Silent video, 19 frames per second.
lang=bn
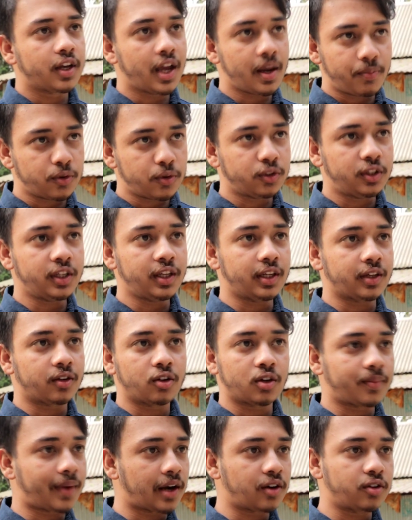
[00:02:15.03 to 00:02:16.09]
এই পুঁতি কোনো
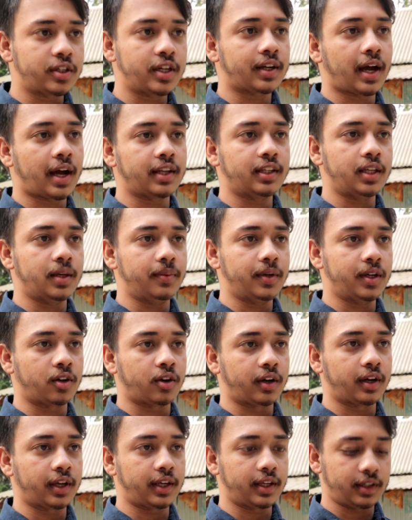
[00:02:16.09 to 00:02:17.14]
মানুষের কান দিয়ে বের
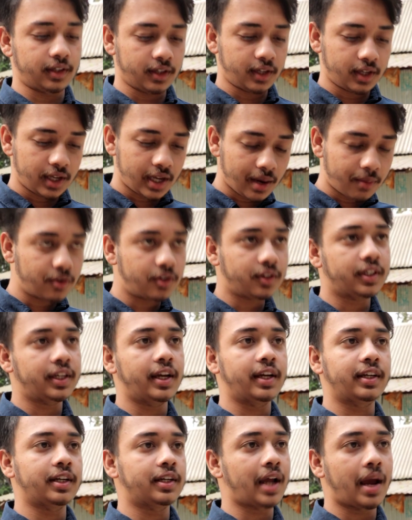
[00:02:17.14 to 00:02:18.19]
হয় নাই এমনকি
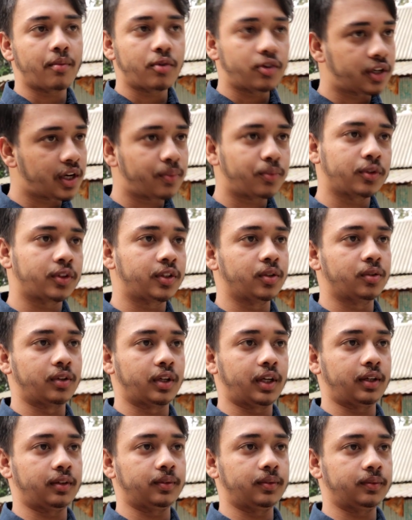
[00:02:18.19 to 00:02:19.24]
এটা ডায়মন্ডের পুঁতিও না